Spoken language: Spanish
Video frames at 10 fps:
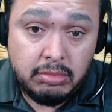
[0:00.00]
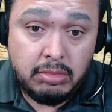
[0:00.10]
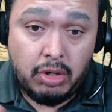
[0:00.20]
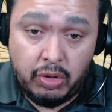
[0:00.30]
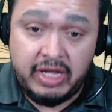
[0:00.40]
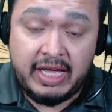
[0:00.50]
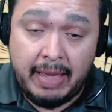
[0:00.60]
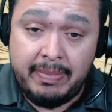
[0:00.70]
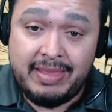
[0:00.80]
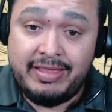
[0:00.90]

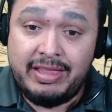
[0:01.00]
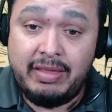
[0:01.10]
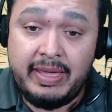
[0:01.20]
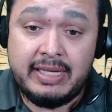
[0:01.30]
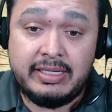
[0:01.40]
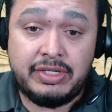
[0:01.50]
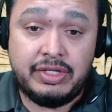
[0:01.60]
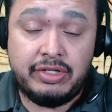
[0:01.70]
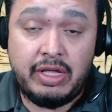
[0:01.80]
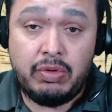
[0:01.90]
Lógicamente debiese
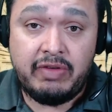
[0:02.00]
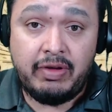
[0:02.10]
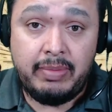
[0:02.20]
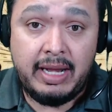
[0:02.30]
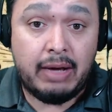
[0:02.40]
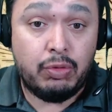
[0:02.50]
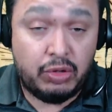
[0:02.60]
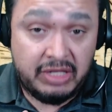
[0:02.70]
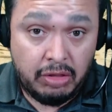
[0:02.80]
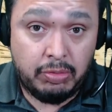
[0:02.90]
existir una familia
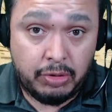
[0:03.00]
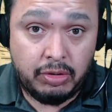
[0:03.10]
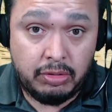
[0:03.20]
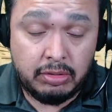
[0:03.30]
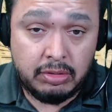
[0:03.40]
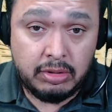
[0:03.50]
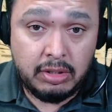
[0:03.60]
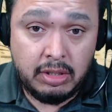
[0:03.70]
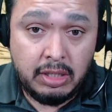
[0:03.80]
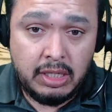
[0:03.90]
Hurtado Borjón.
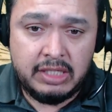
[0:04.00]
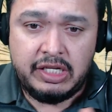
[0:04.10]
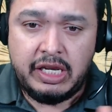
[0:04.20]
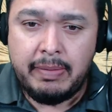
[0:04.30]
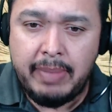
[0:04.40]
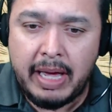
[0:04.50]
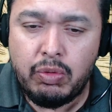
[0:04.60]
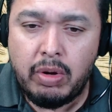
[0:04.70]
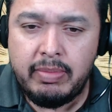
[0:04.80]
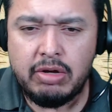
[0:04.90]
Sin
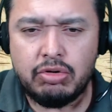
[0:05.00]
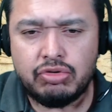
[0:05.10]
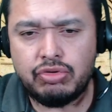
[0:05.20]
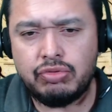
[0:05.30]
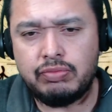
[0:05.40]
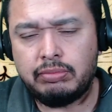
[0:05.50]
embargo, amigos,